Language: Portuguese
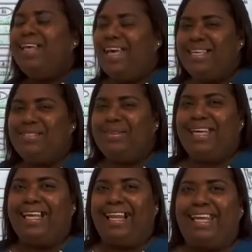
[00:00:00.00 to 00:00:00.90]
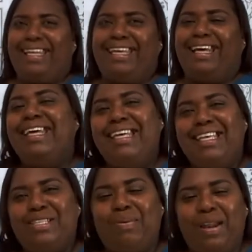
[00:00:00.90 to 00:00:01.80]
É isso aí, galerinha.
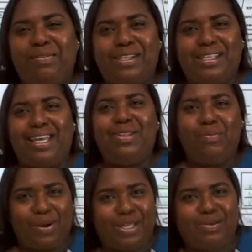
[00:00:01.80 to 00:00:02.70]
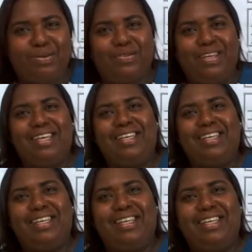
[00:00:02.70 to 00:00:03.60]
Espero vocês no próximo
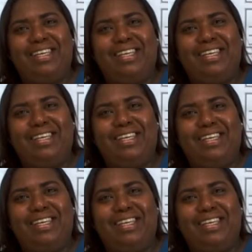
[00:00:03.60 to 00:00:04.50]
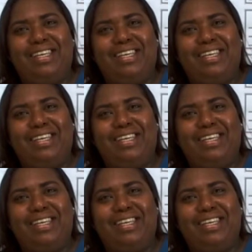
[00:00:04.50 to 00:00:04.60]
vídeo. Tchau, tchau!